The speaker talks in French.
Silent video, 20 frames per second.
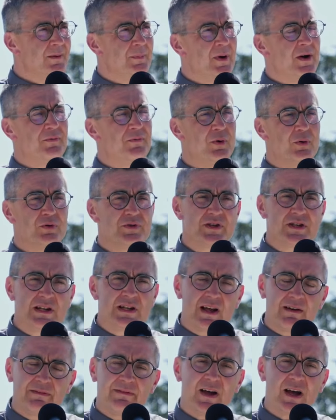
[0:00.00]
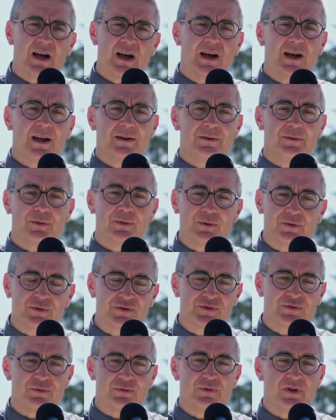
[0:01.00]
Parfois, on dit Laval, le
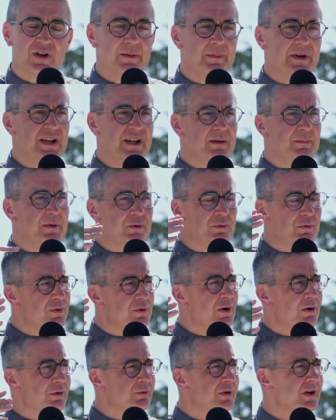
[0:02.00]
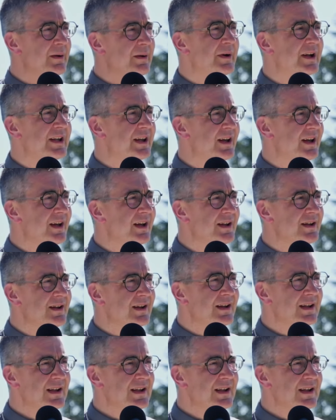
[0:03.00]
sud de la Mayenne, mais du nord de la Mayenne,